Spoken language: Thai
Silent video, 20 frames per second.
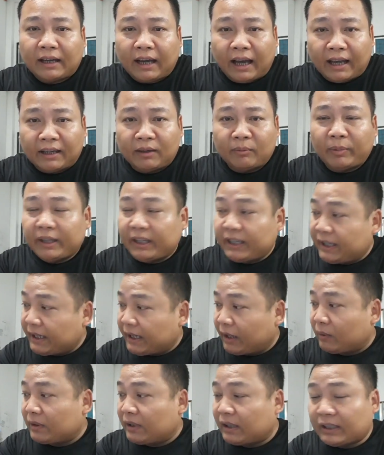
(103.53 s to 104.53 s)
การไป
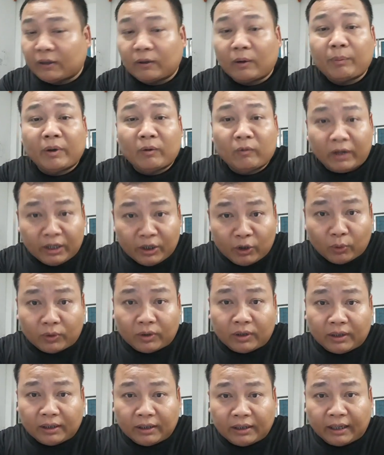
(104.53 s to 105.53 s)
เที่ยวเนื่องจากว่าเป็นวันหยุ
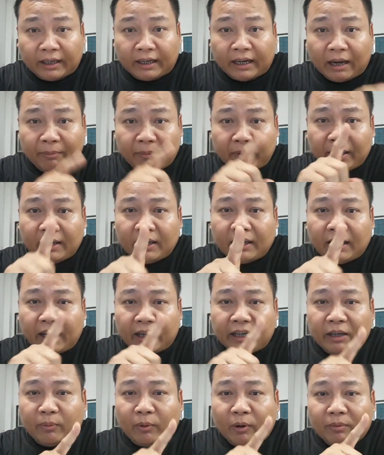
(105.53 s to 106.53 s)
ดนะครับ
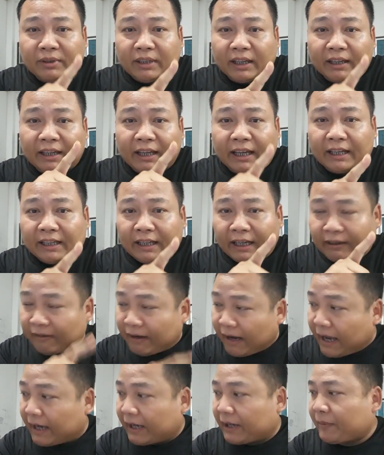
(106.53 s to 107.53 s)
อันนี้ผมสังเกตครั้ง
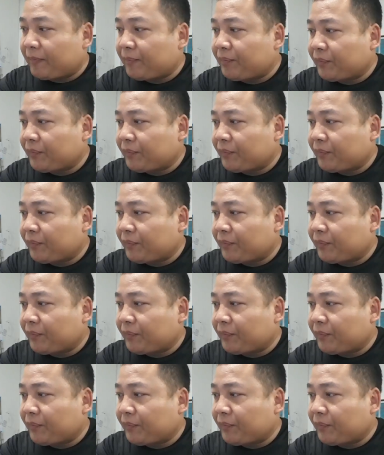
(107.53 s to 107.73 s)
แรก